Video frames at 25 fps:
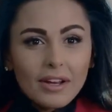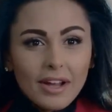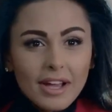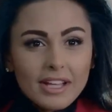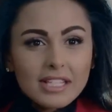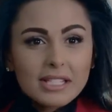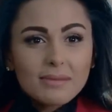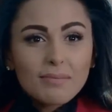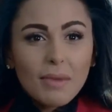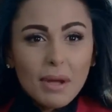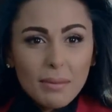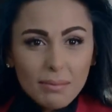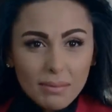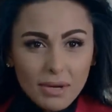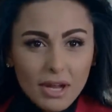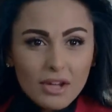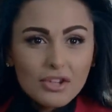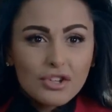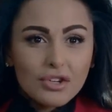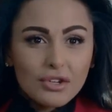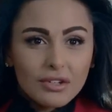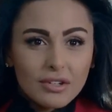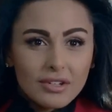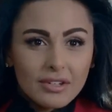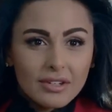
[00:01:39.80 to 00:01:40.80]
اتس ماي
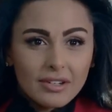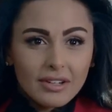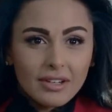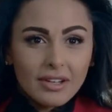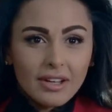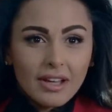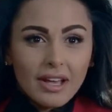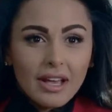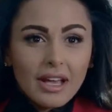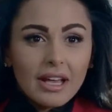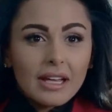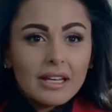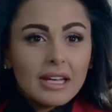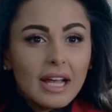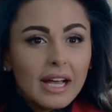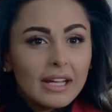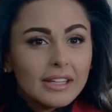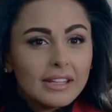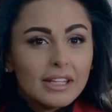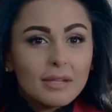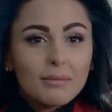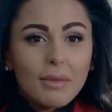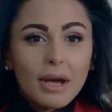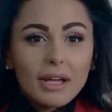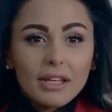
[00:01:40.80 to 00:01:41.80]
بليجر
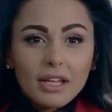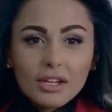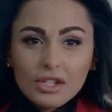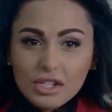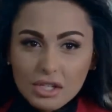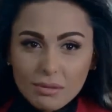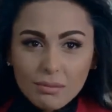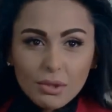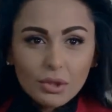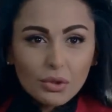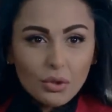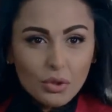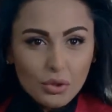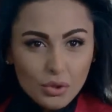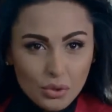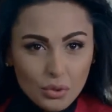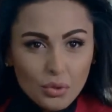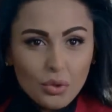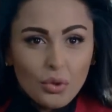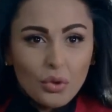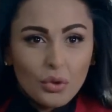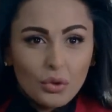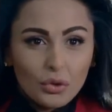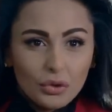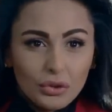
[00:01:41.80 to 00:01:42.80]
لاقدم اي شيء بتعزوه
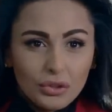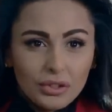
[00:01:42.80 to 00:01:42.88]
هون